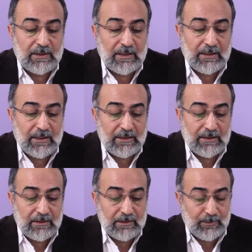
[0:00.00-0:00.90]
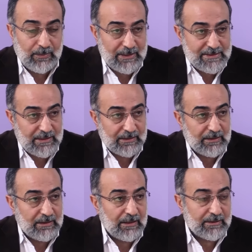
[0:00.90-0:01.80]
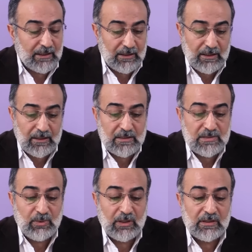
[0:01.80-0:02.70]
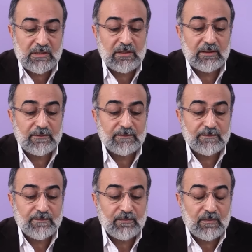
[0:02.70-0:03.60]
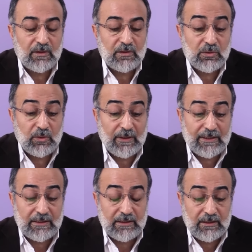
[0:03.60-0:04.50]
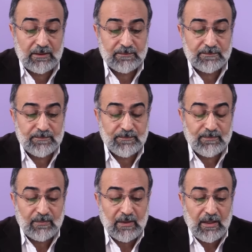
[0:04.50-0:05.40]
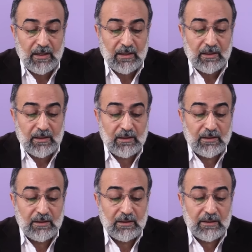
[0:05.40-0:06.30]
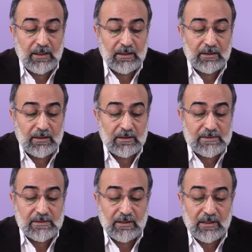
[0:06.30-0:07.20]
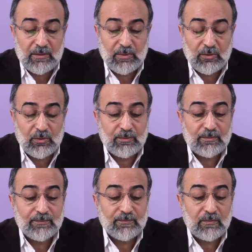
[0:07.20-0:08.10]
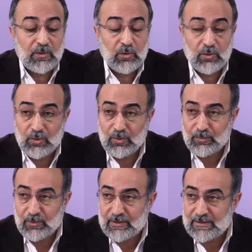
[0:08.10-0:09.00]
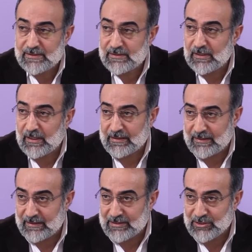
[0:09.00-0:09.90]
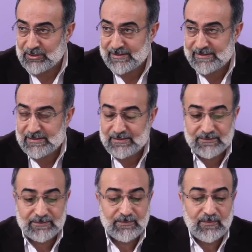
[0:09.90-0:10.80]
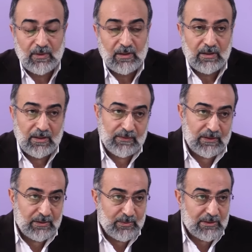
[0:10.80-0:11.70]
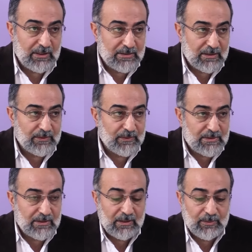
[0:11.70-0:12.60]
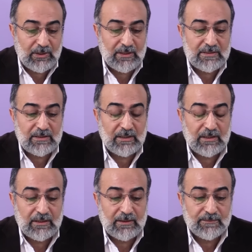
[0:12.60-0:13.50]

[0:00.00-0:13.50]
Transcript: alay maksadıyla dalga geçmek için şöyle dedi. İnni le era sahibekum görüyorum ki arkadaşınız Efendimiz Aleyhisselatü Vesselam'ı kastederek